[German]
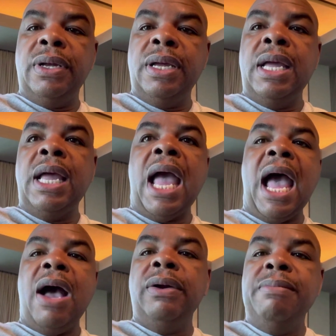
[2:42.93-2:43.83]
wie
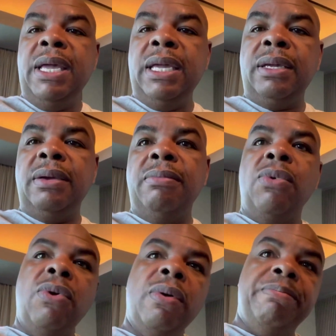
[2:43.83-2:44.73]
man mehr
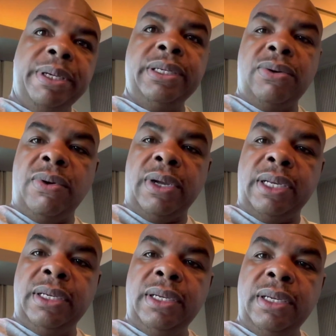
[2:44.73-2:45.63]
Bitcoin machen
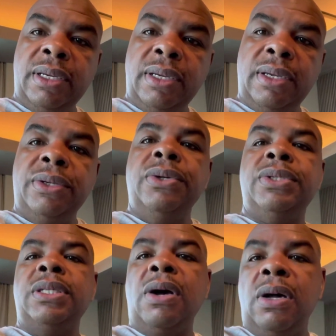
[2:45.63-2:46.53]
kann, indem man
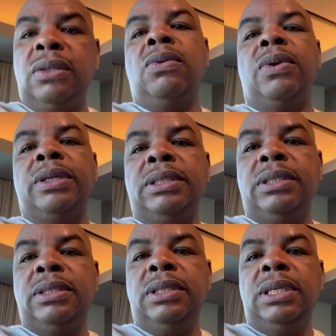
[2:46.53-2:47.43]
die Altcoins
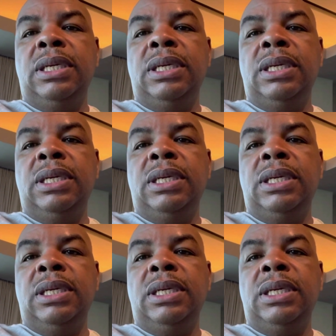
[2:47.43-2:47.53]
benutzt.